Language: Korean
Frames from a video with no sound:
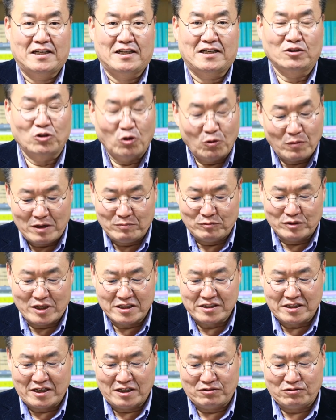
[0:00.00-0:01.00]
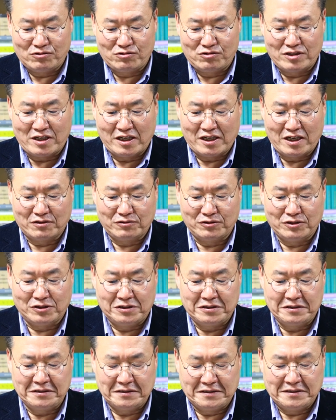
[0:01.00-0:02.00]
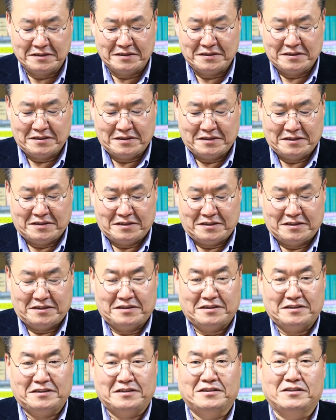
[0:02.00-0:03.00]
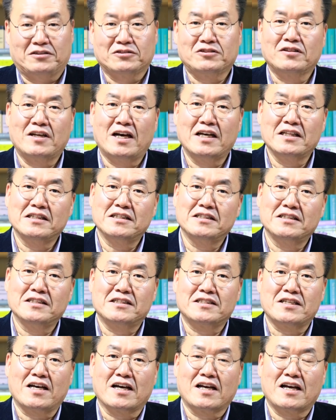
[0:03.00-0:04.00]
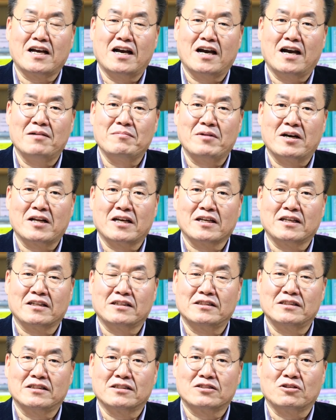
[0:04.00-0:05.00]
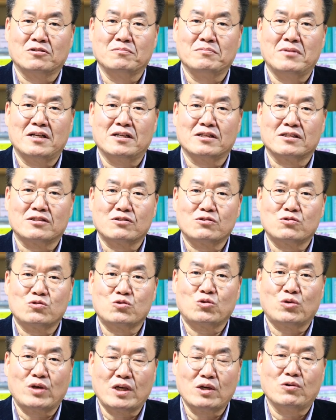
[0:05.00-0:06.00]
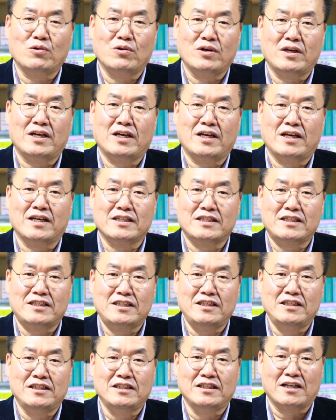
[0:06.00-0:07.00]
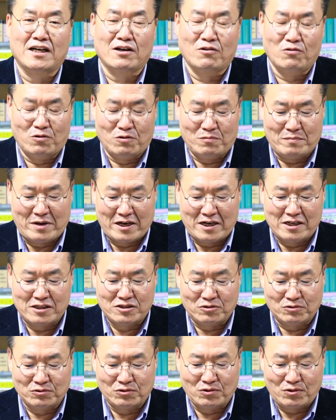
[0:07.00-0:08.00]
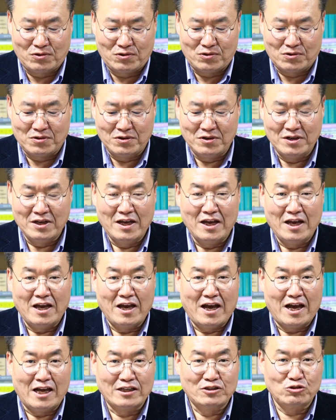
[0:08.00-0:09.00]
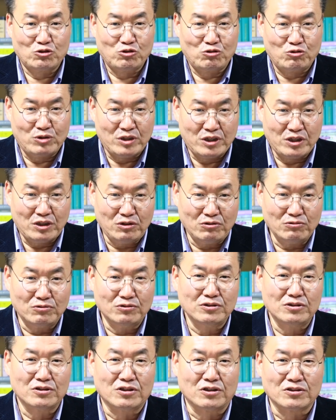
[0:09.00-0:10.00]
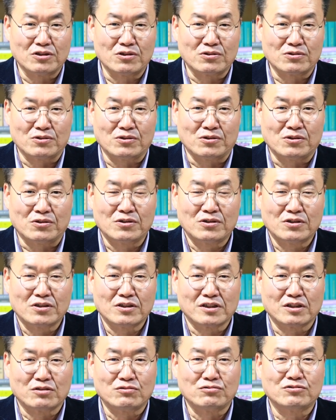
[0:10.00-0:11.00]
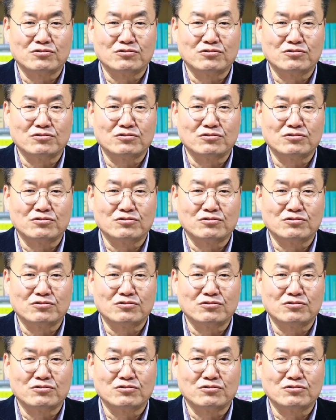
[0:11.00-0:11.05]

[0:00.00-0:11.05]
아, 노벨 문학상도 수상했고요. 어, 어떤 한 작가가 말하기를 정말 최고의 시인이라고 말할 정도로 아주 쉬운 언어로 그리고